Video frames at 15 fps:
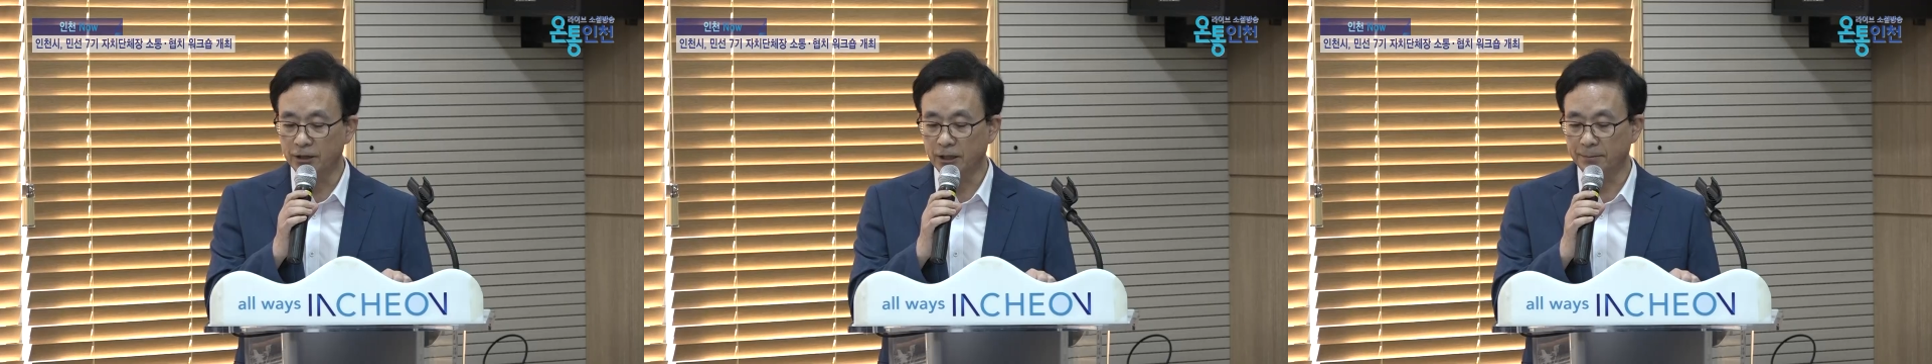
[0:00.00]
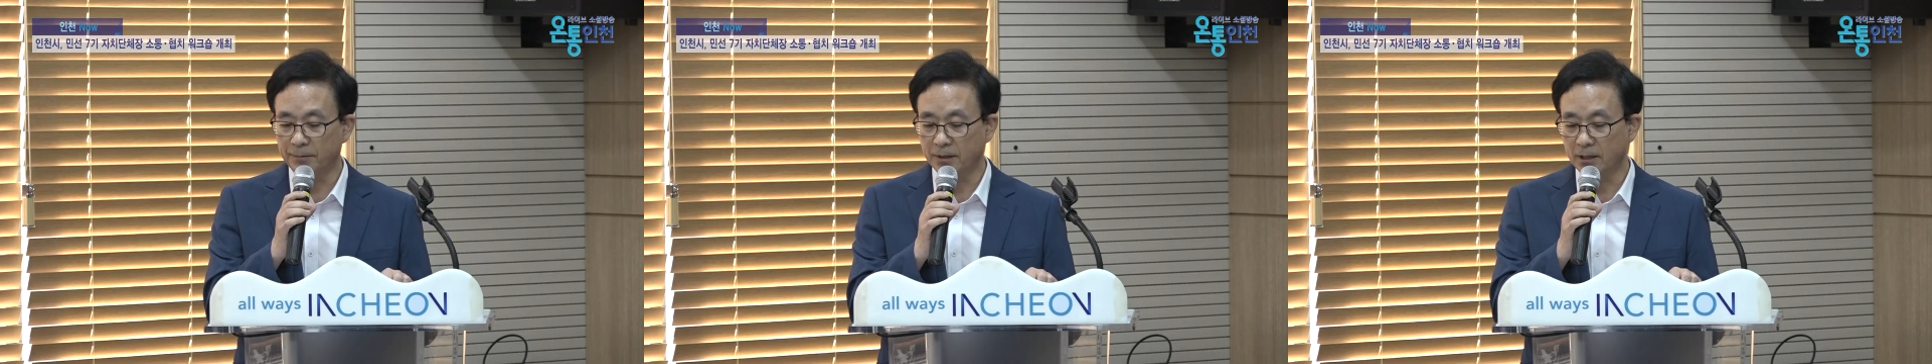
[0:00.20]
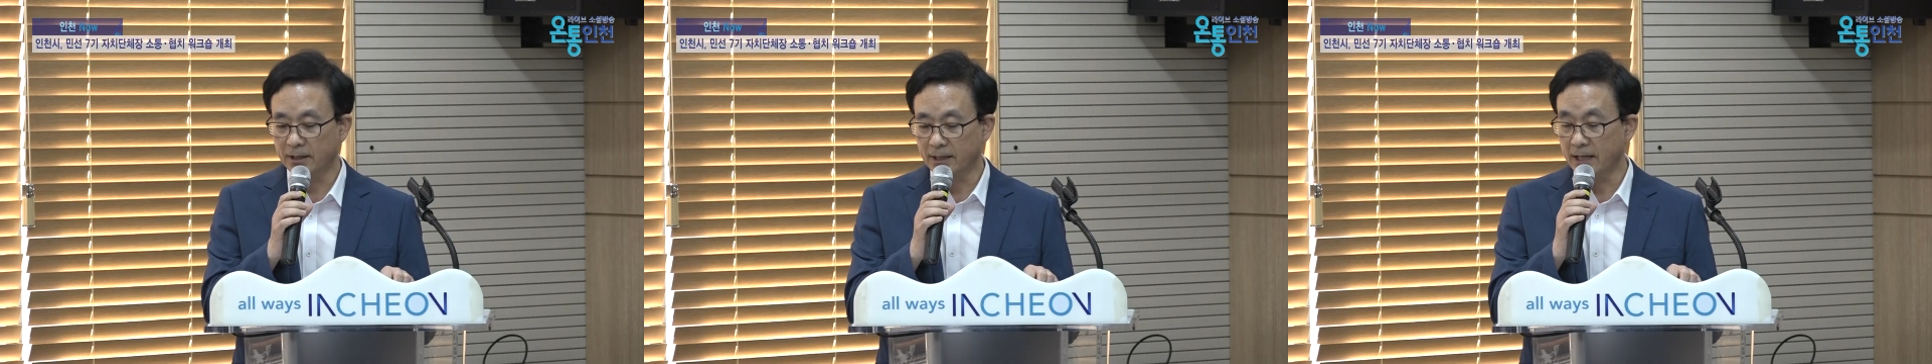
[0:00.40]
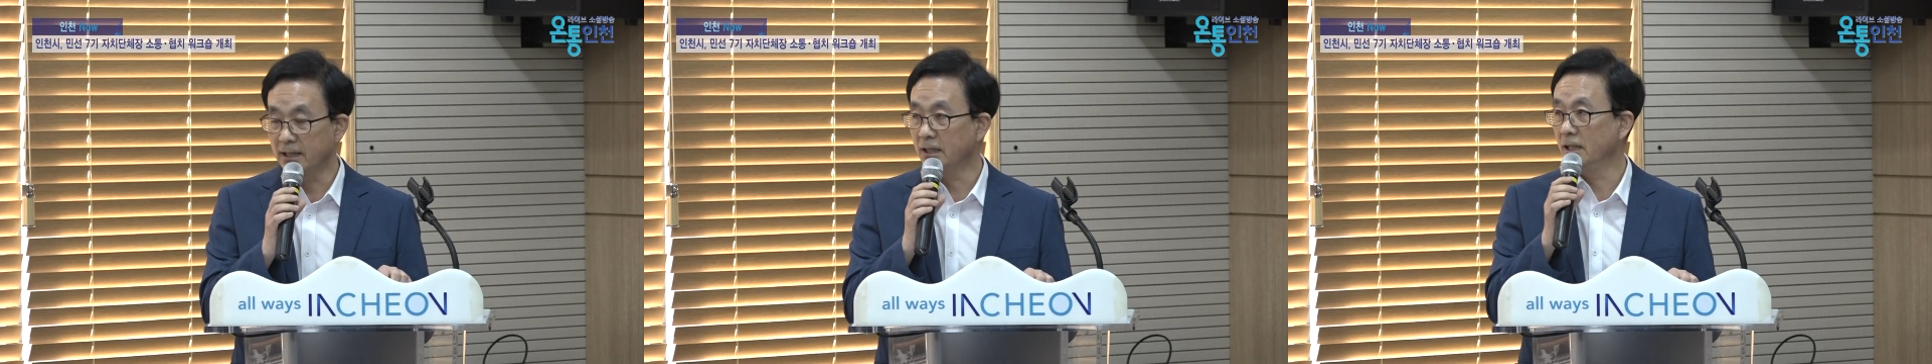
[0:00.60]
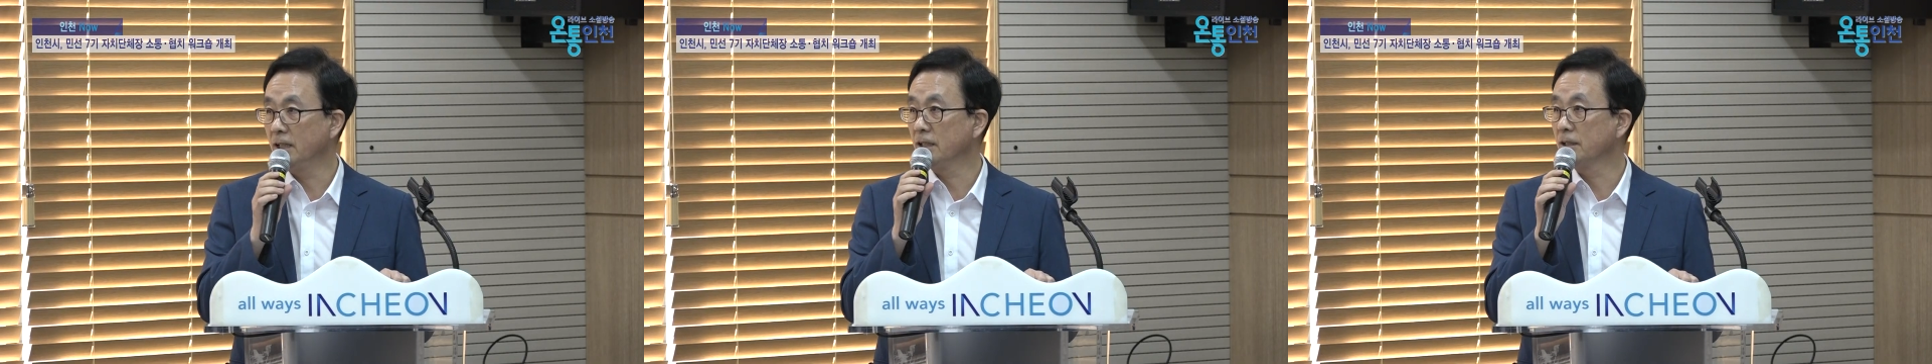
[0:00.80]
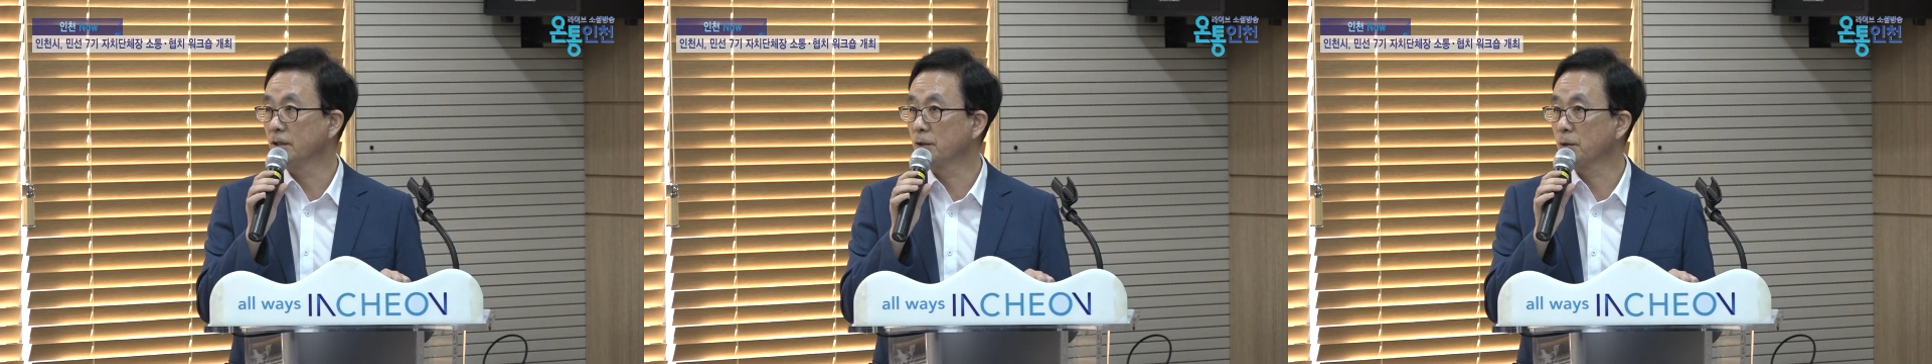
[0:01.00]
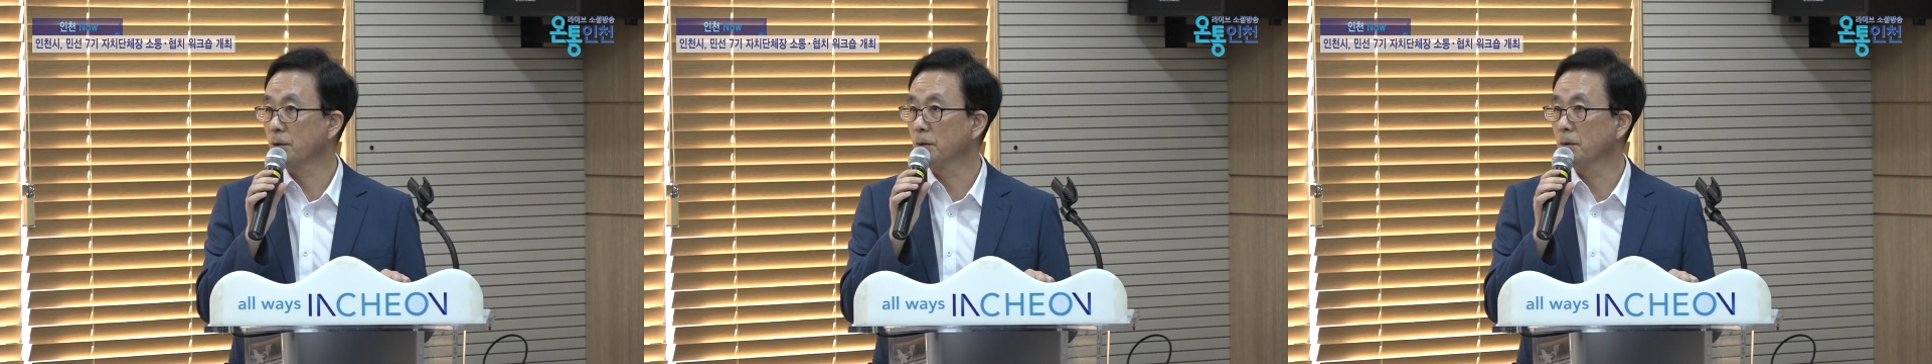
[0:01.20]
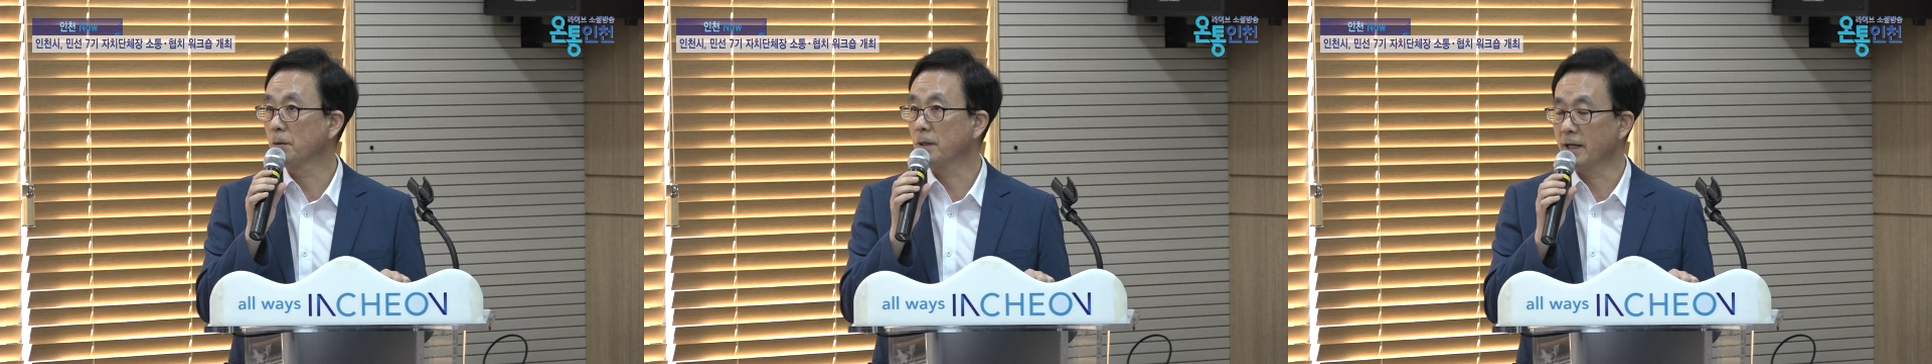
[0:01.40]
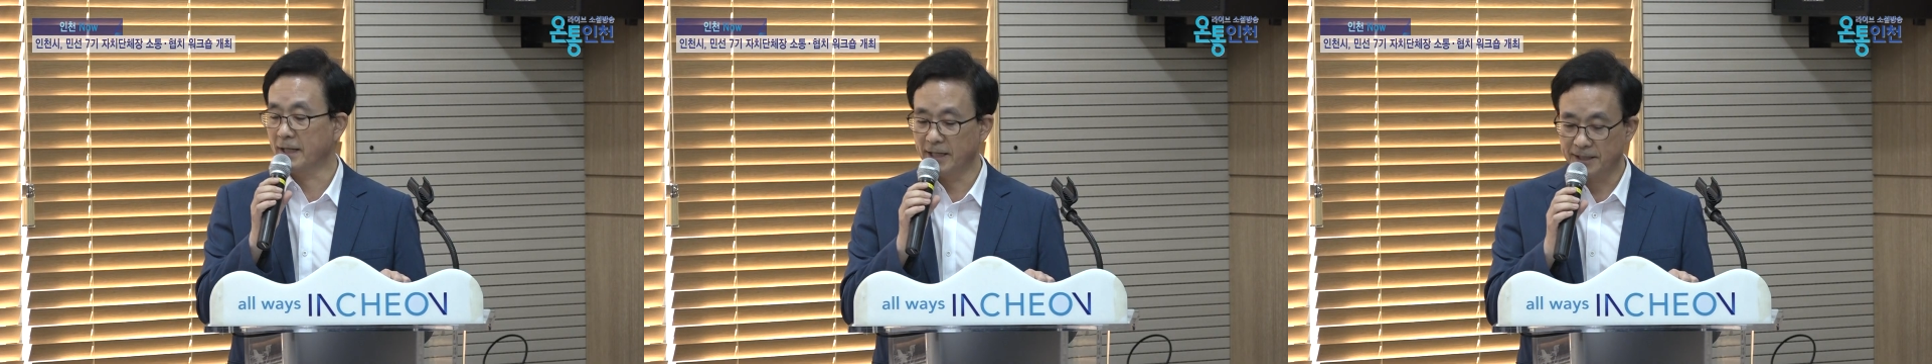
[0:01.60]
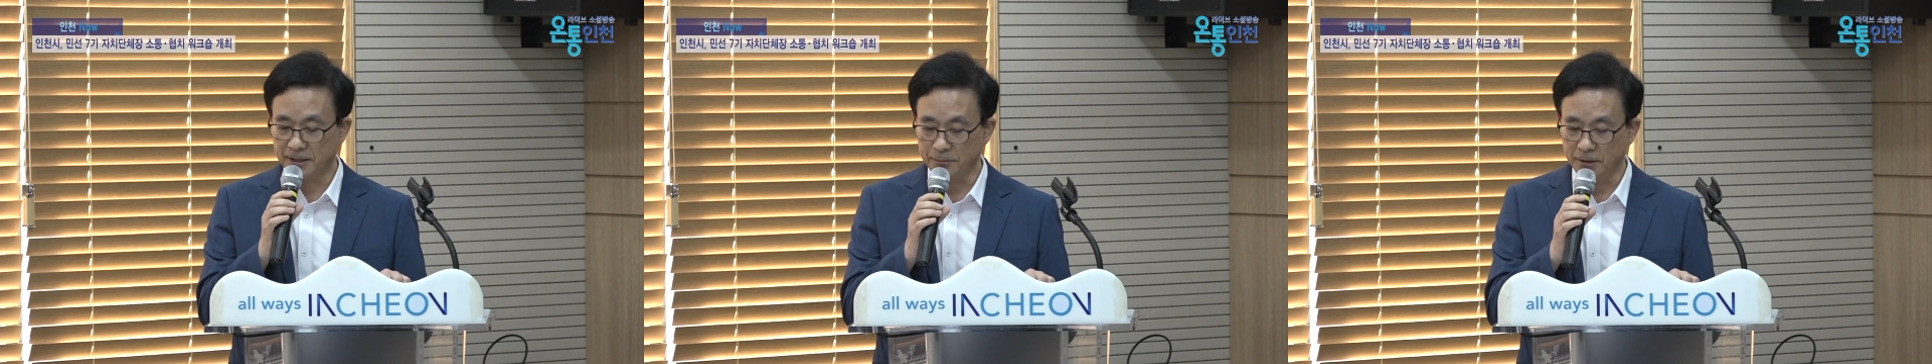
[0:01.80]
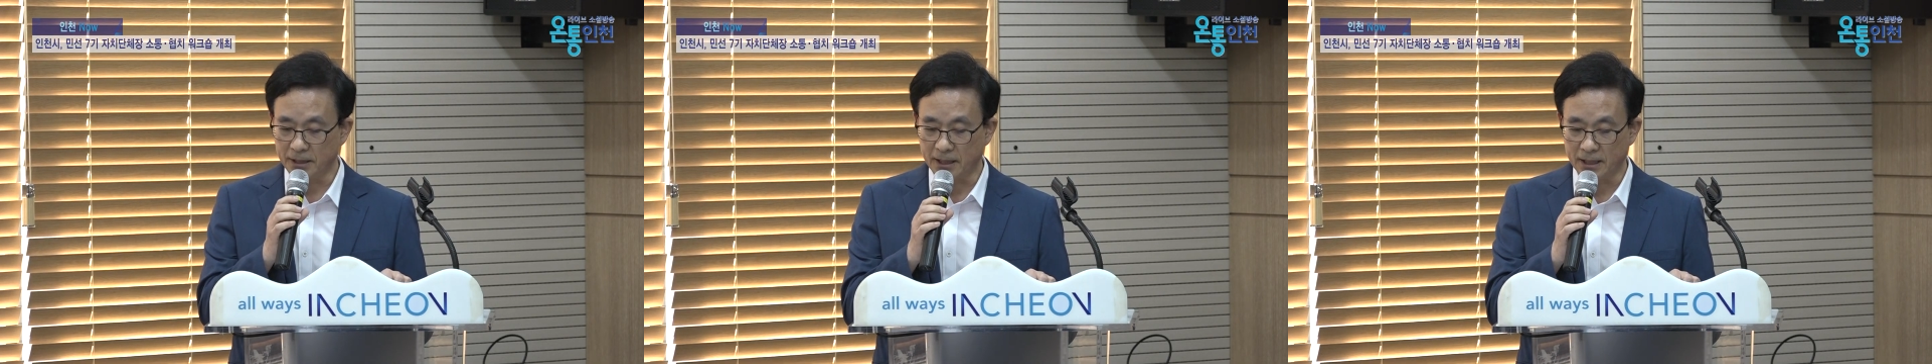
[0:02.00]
시 관계자는 이번 워크숍을